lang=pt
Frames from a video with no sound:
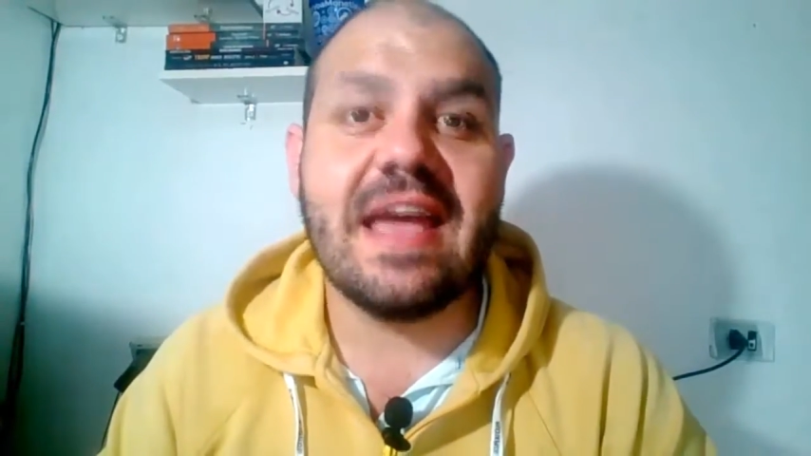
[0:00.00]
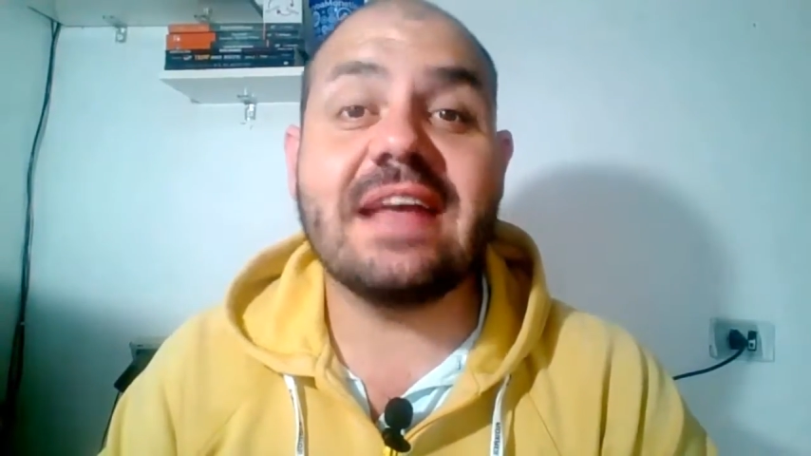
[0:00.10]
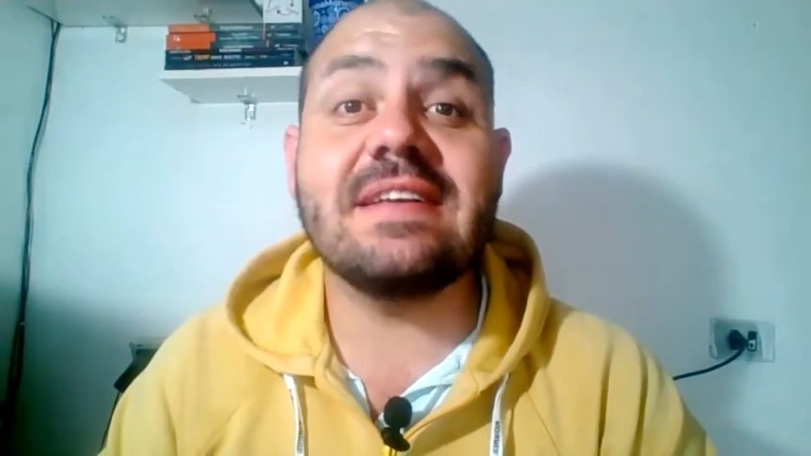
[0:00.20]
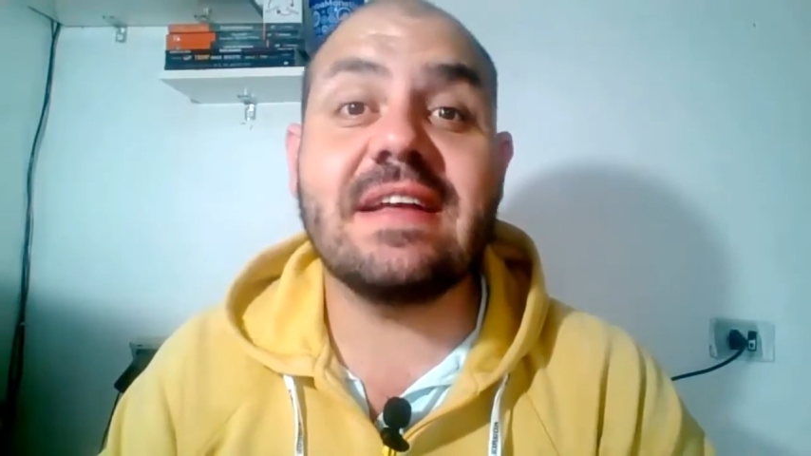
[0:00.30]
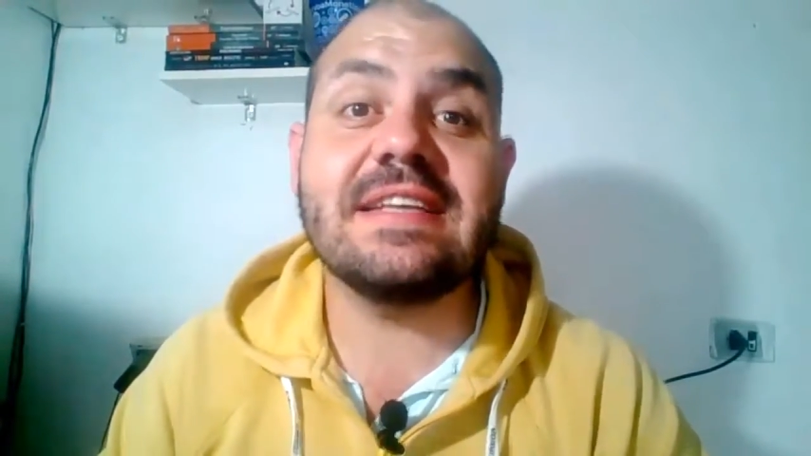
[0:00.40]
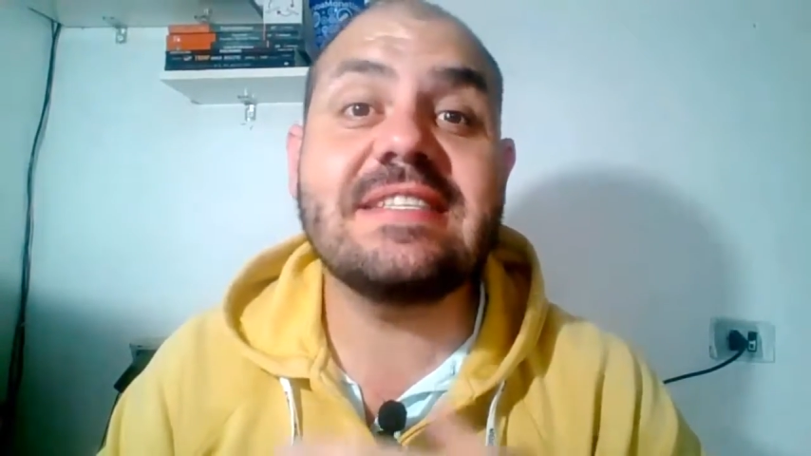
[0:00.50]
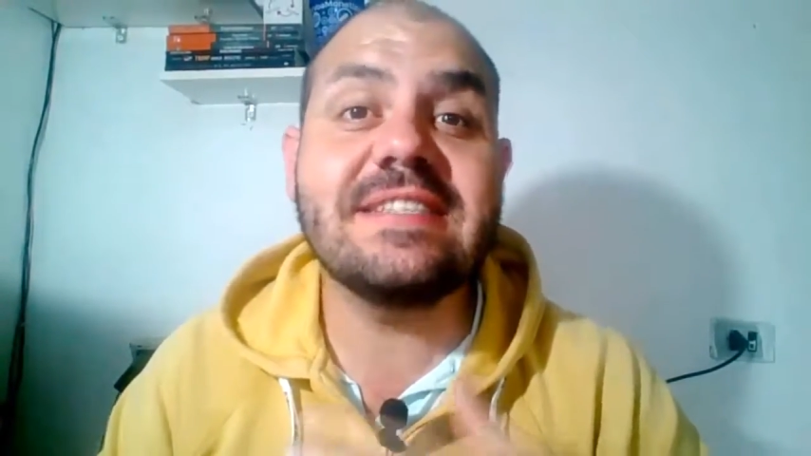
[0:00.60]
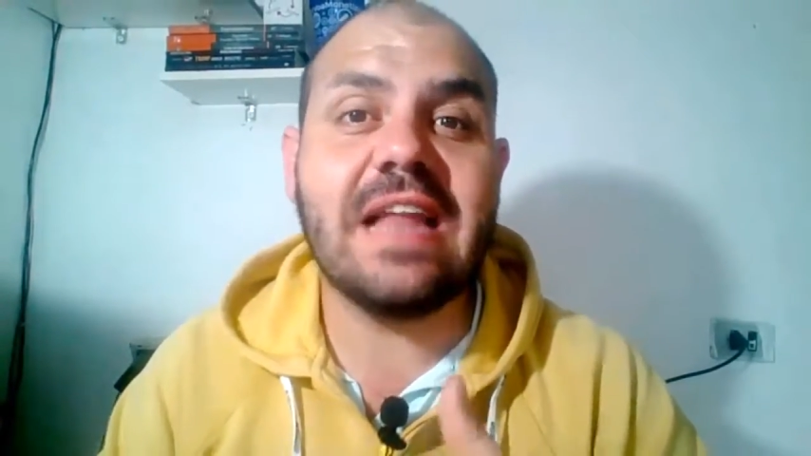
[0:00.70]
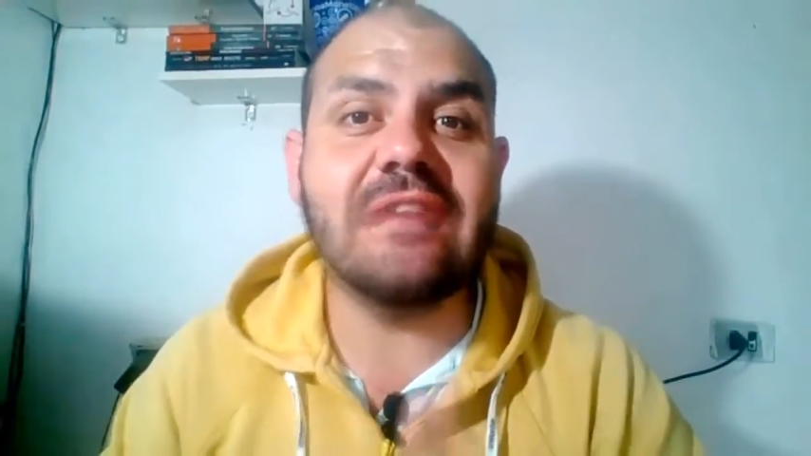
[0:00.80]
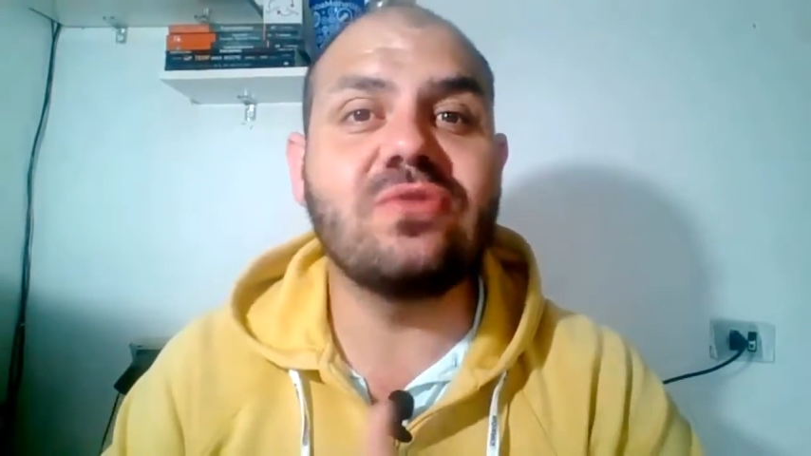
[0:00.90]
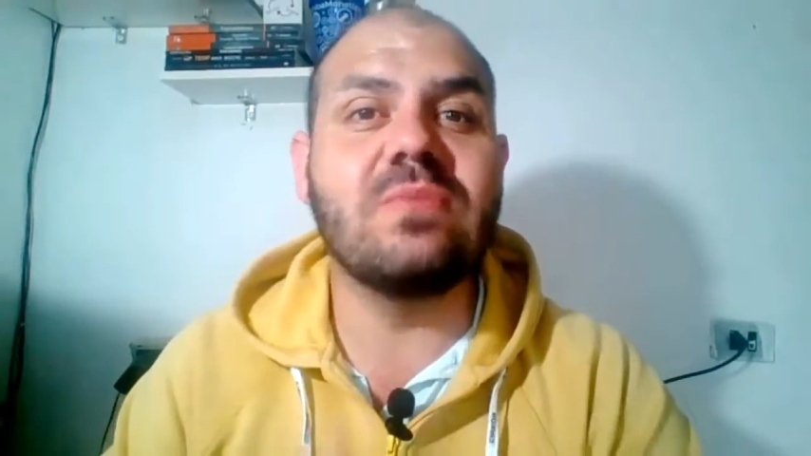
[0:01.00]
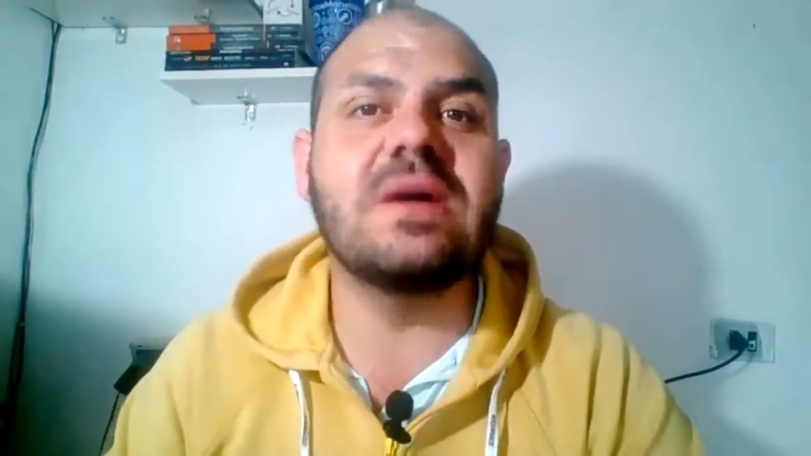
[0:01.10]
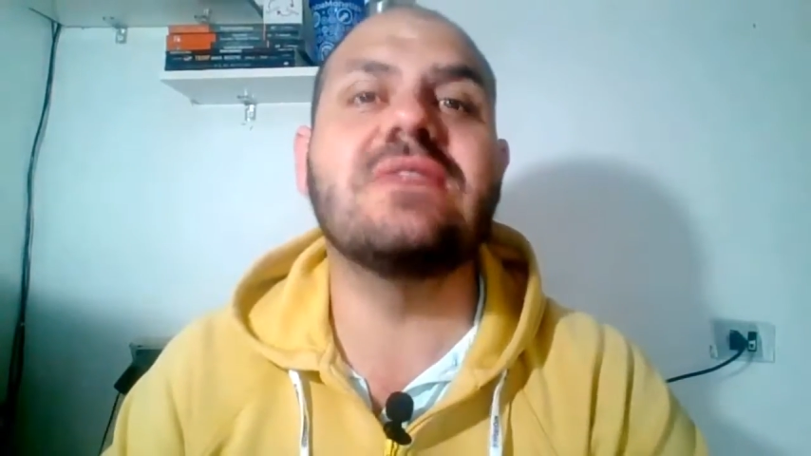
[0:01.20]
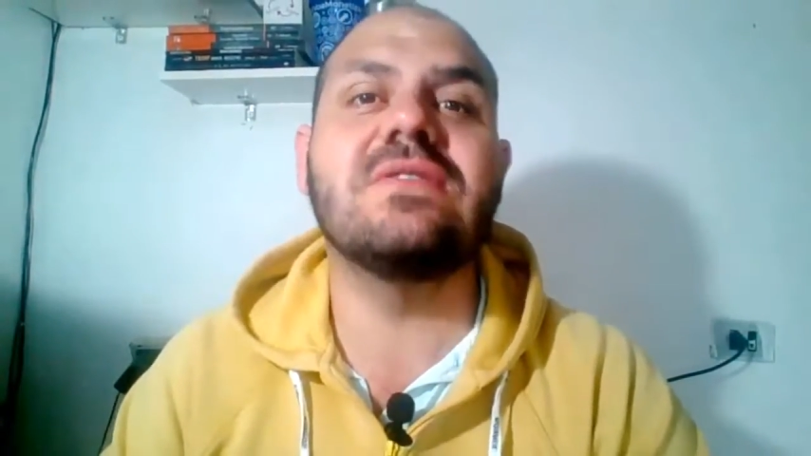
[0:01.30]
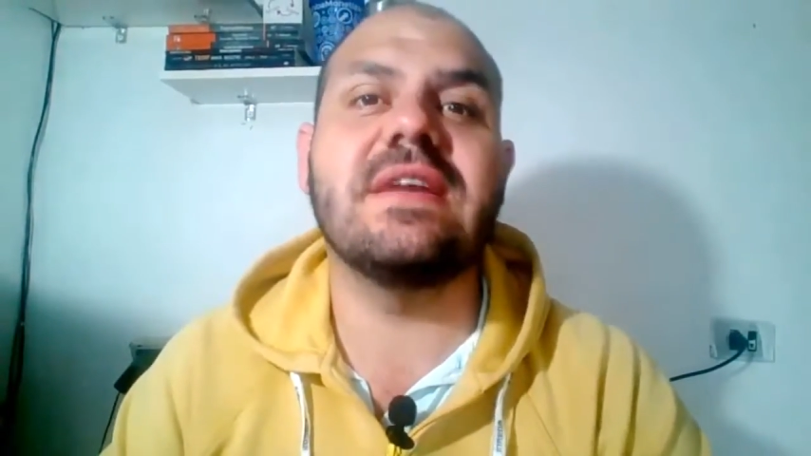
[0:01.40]
é esse lado
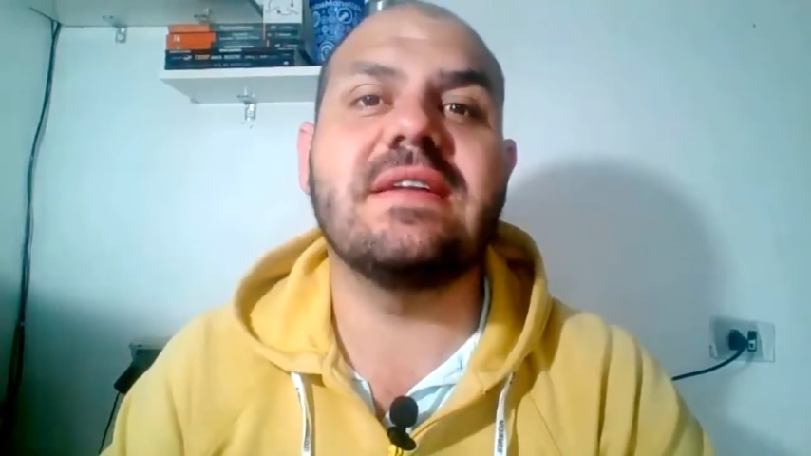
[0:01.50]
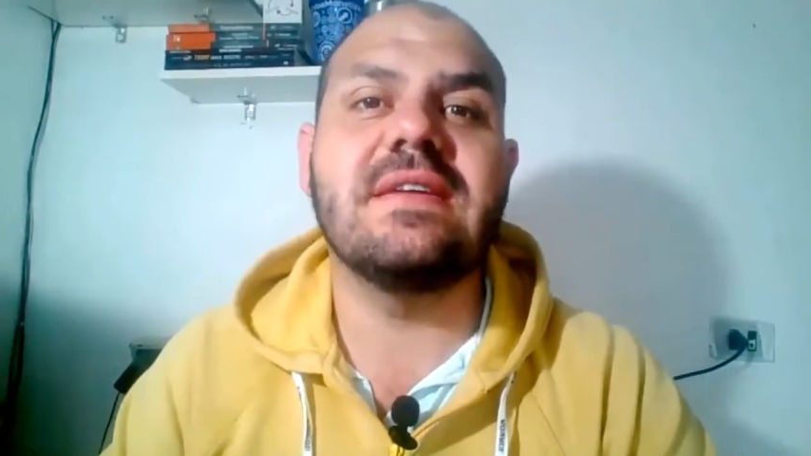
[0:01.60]
humano dele.